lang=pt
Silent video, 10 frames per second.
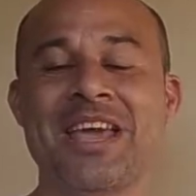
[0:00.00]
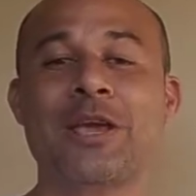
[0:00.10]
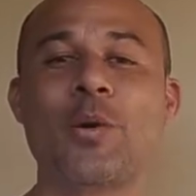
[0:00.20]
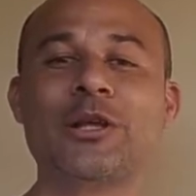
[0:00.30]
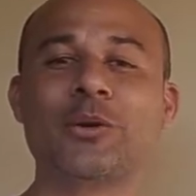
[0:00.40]

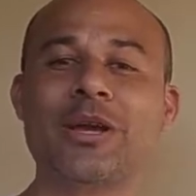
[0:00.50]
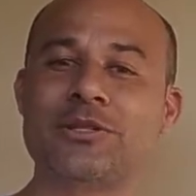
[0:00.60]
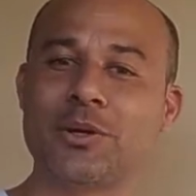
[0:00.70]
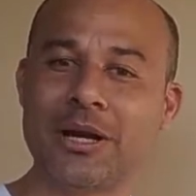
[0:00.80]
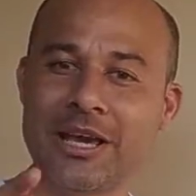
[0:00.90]
Enquanto
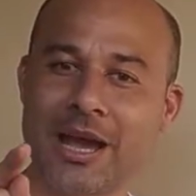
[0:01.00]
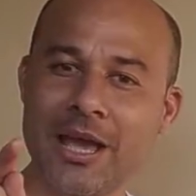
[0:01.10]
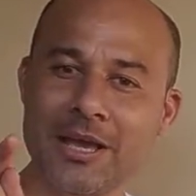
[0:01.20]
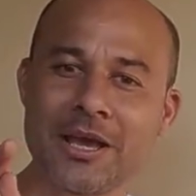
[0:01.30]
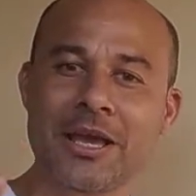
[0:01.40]
isso, clica
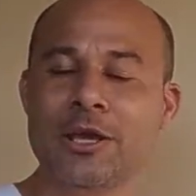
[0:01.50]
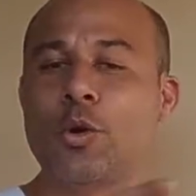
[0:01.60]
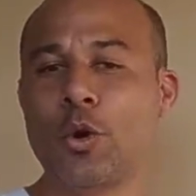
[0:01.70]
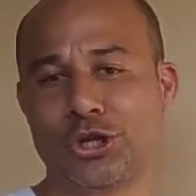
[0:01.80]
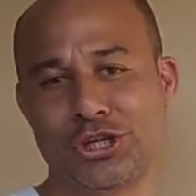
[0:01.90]
aí em
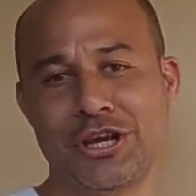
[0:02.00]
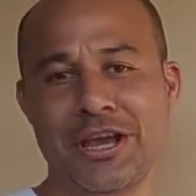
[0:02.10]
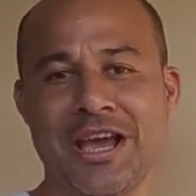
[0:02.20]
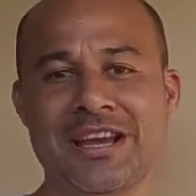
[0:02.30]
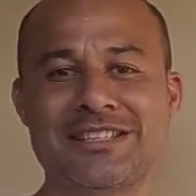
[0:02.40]

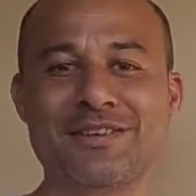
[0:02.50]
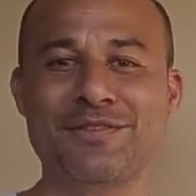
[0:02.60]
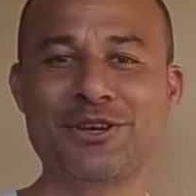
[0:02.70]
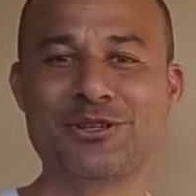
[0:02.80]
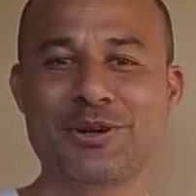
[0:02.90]
curtir esse
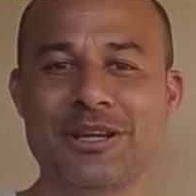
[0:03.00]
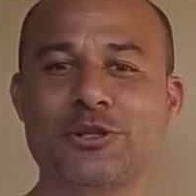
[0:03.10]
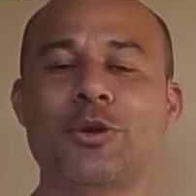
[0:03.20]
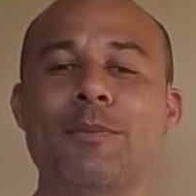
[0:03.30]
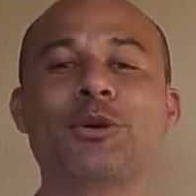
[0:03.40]
vídeo,
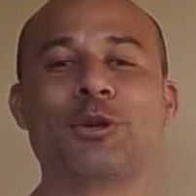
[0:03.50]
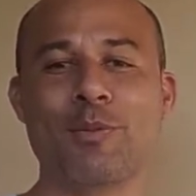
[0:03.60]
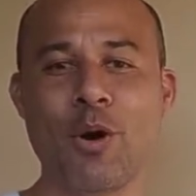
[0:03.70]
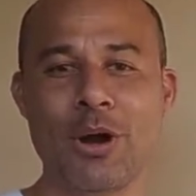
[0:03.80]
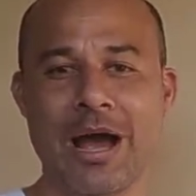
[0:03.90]
isso é muito
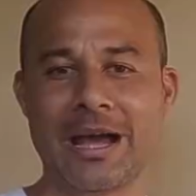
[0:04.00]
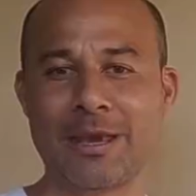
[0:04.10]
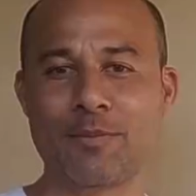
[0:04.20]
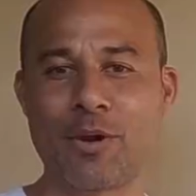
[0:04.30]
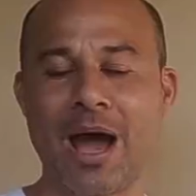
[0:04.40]
bom
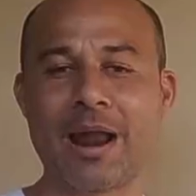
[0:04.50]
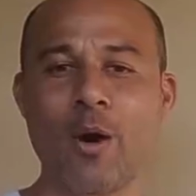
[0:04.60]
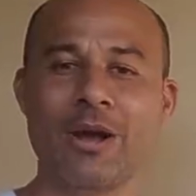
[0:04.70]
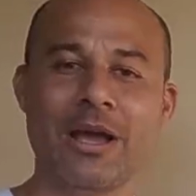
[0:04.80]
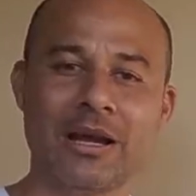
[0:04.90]
aqui para o canal.